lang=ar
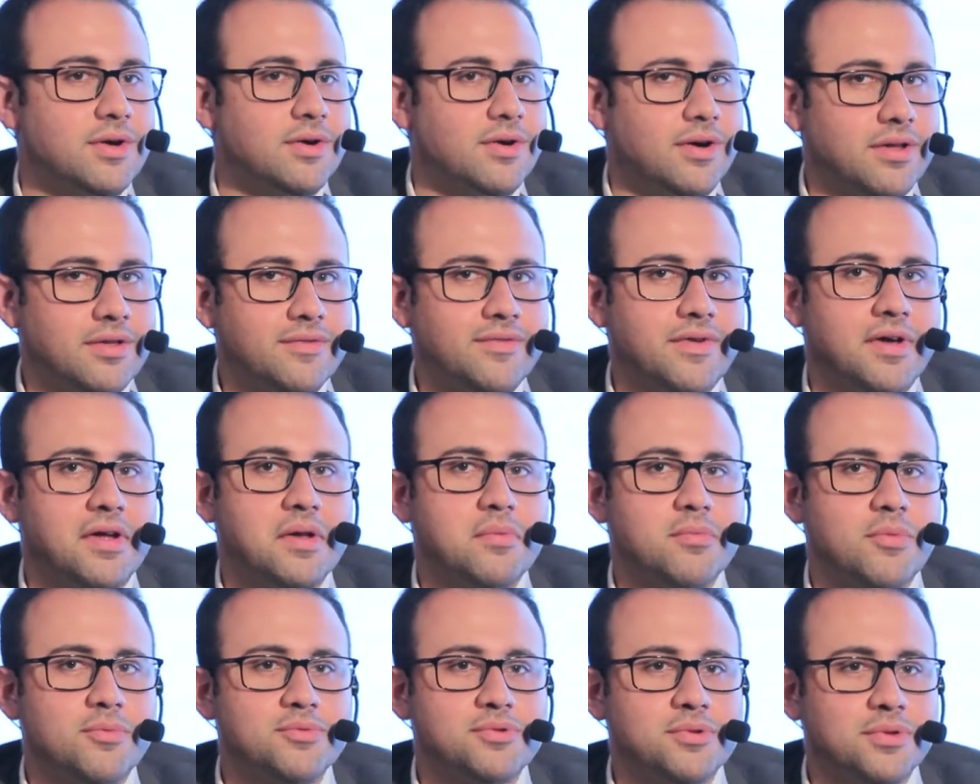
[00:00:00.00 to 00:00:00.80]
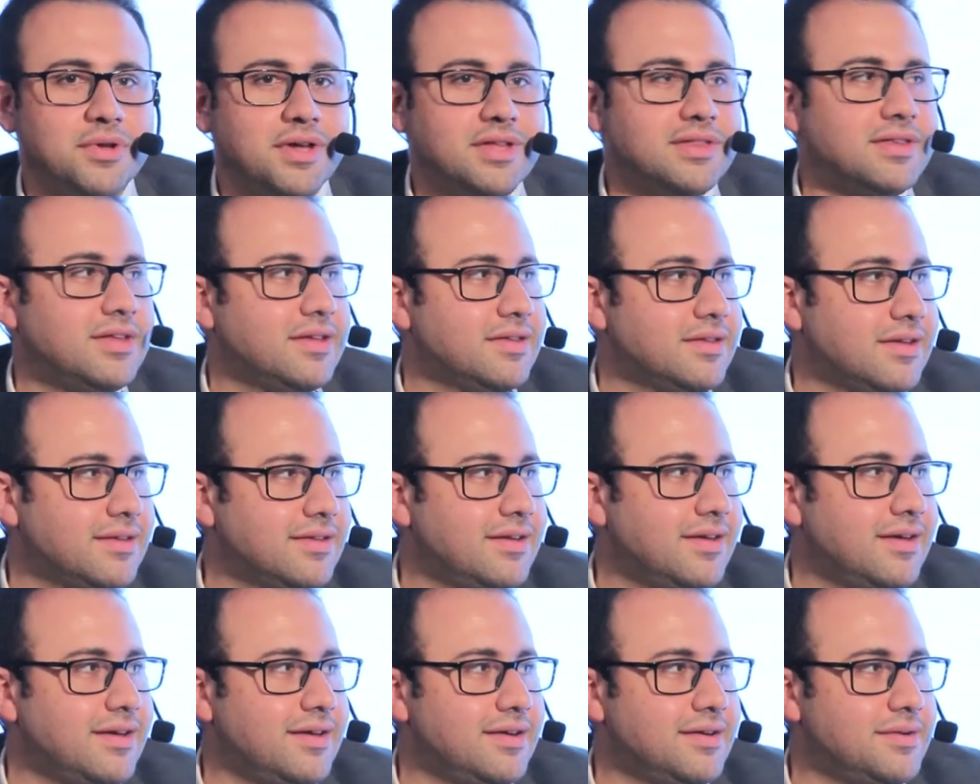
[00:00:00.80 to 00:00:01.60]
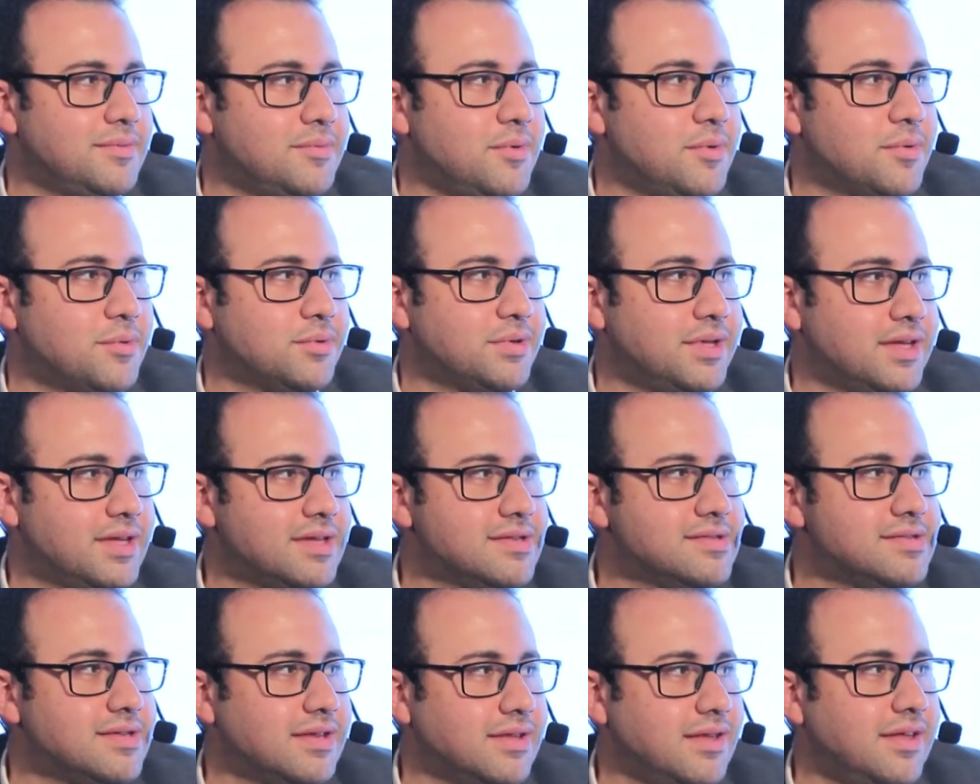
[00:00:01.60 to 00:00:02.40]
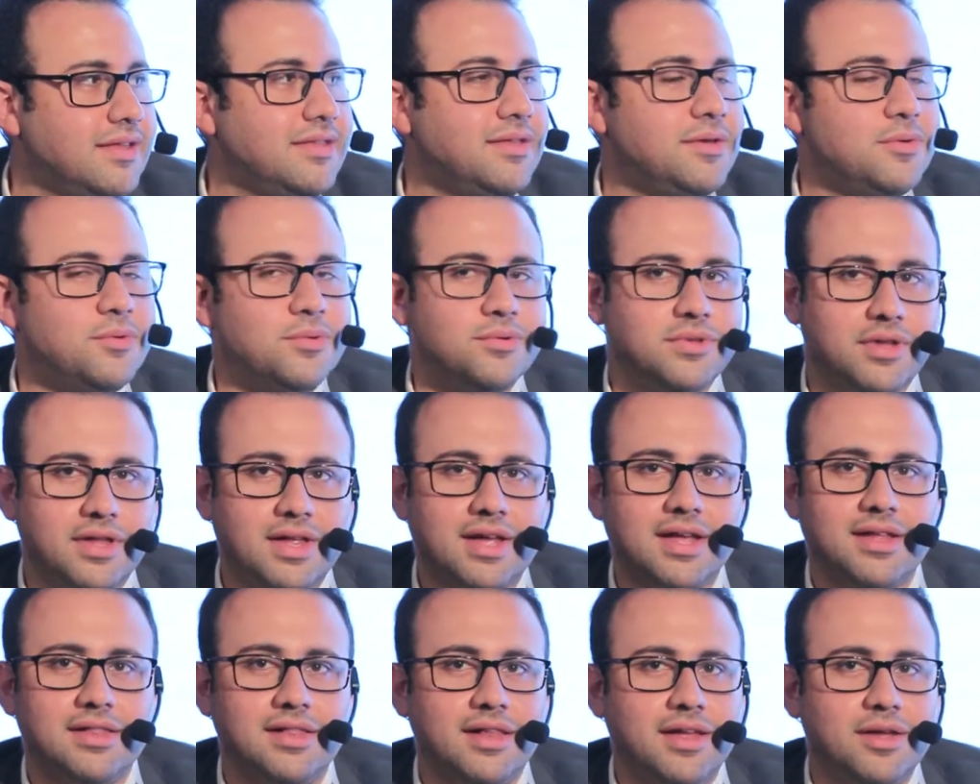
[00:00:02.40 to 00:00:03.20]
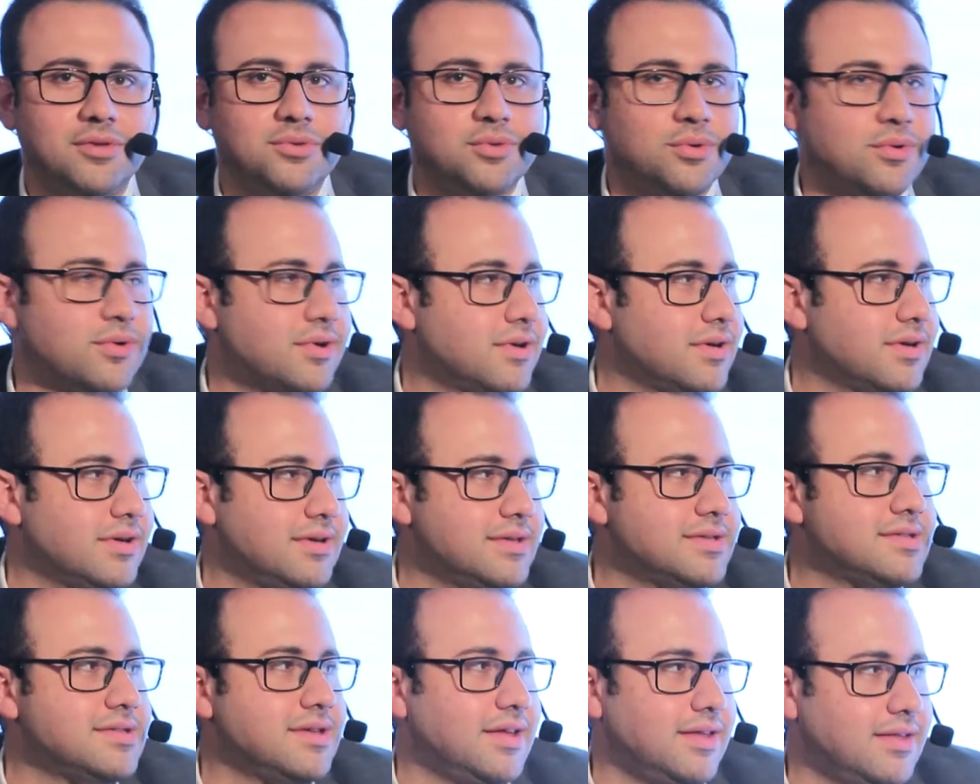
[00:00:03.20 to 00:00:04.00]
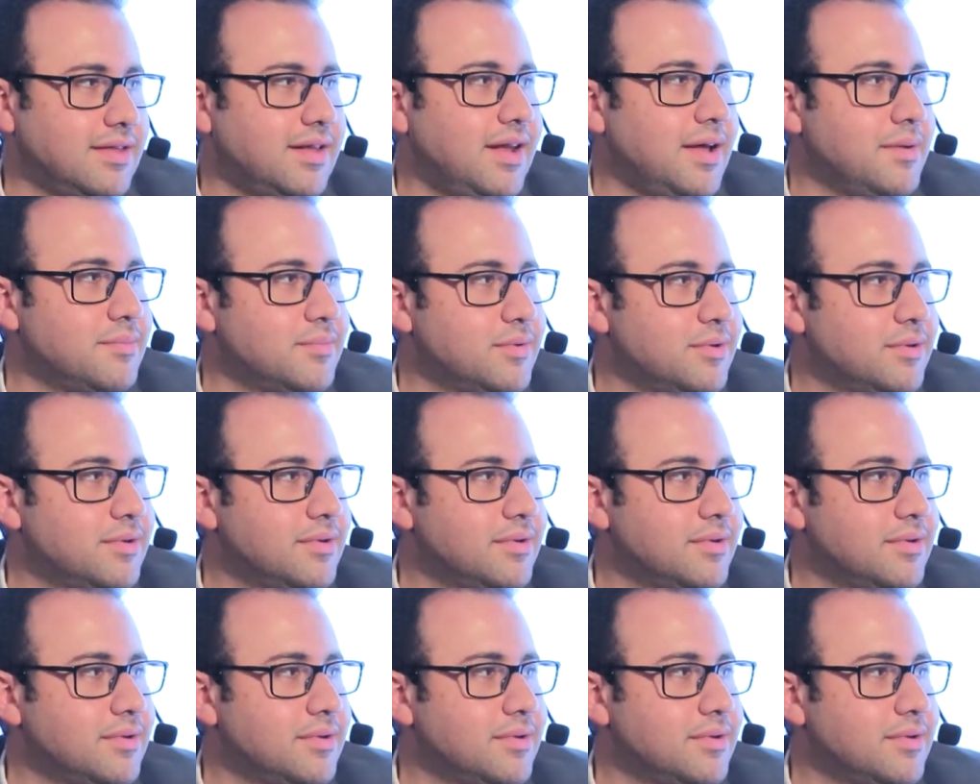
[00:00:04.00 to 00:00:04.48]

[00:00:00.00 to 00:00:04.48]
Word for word: وانا فعلا مبسوط جدا ان انا موجود هنا السنه دي وان انا كان ليا توك السنه دي الحمد لله طب